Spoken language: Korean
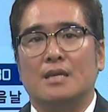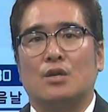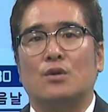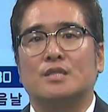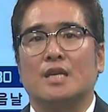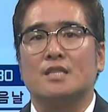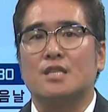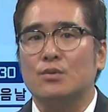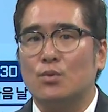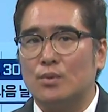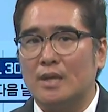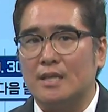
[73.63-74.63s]
경찰에
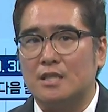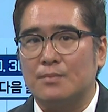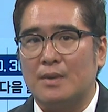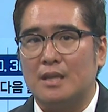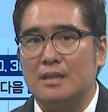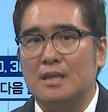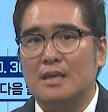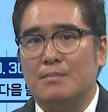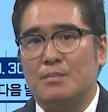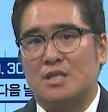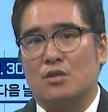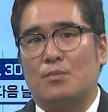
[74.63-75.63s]
신고를 했지만
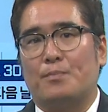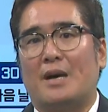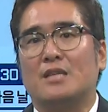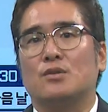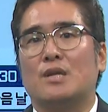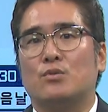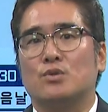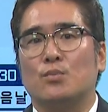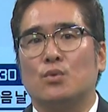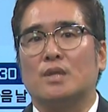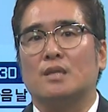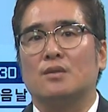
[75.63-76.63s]
미처 빠져나오지
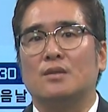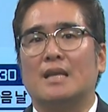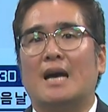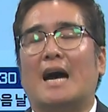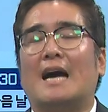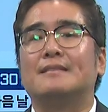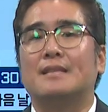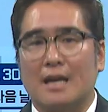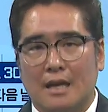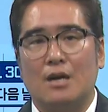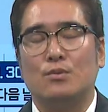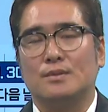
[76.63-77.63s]
못했던
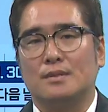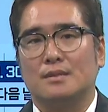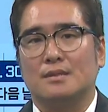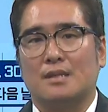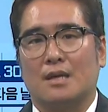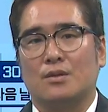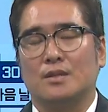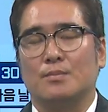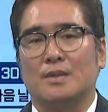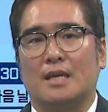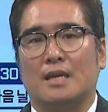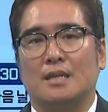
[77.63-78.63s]
안타까운
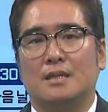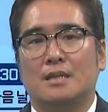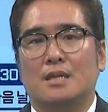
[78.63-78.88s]
사건입니다.